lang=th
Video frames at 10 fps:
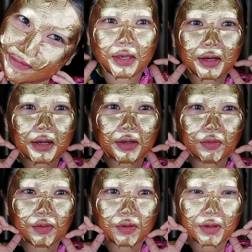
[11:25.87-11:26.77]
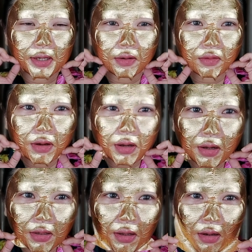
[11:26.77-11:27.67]
เนี่ยค่ะทุกคนเราก็
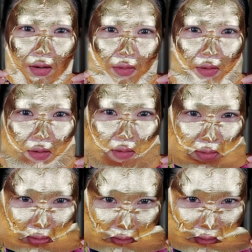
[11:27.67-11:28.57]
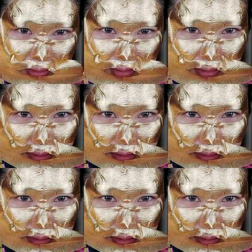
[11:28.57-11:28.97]
ลอกเขาออกนะคะ